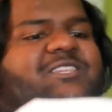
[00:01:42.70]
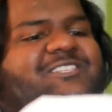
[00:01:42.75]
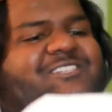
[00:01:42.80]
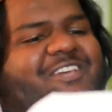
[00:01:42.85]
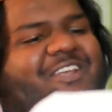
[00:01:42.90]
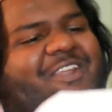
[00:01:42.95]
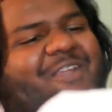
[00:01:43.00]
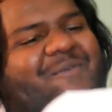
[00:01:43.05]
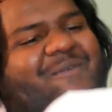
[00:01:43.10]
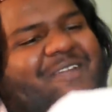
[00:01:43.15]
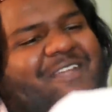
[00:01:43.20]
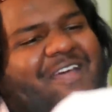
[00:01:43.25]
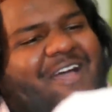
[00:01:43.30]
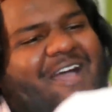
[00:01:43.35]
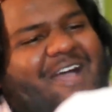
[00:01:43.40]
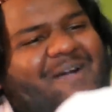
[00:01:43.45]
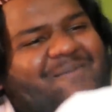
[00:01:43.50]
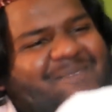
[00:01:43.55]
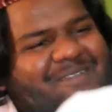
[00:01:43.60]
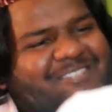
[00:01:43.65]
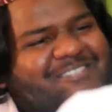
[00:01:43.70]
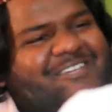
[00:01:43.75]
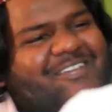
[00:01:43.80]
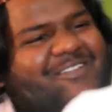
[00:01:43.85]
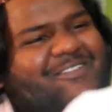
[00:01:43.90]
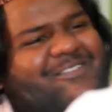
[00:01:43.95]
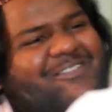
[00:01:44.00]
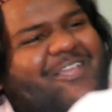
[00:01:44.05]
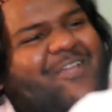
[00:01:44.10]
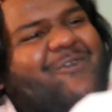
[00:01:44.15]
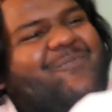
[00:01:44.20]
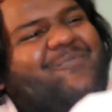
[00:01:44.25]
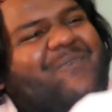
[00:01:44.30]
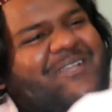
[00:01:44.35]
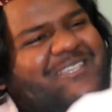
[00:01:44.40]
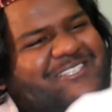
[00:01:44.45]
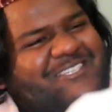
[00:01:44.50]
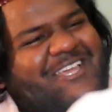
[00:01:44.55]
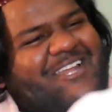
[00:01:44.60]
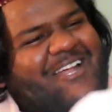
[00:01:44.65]
मच्छर रे बेटा मच्छर देखो
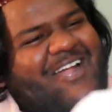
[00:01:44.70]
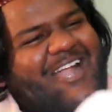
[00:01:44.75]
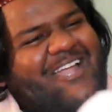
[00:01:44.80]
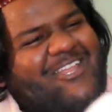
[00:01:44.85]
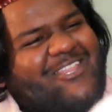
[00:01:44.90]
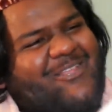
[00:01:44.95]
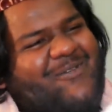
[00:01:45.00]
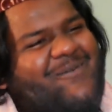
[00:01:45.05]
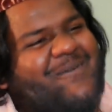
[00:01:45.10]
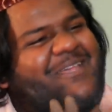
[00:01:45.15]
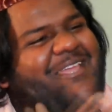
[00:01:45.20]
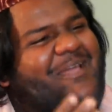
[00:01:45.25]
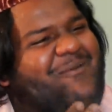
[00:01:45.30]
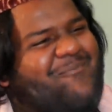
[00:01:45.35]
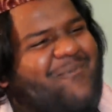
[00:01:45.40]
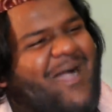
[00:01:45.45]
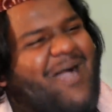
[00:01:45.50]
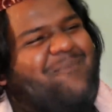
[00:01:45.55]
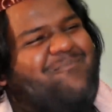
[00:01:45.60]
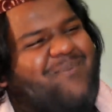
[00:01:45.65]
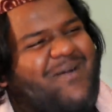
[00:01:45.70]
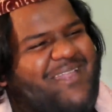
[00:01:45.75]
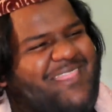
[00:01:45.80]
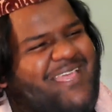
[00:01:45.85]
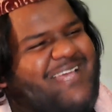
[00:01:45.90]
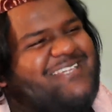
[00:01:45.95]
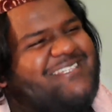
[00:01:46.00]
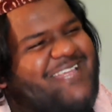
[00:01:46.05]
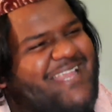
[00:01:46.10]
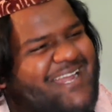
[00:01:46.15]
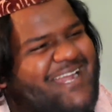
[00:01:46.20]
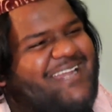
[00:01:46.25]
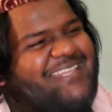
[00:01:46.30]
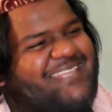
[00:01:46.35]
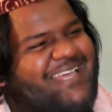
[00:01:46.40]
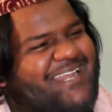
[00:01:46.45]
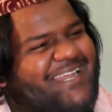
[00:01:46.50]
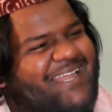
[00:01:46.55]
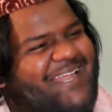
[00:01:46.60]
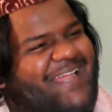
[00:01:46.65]
मच्छर काटे थे ये बाप बर्दाश्त नहीं
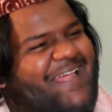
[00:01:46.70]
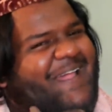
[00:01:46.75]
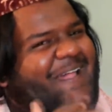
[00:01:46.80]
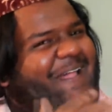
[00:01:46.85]
करता रे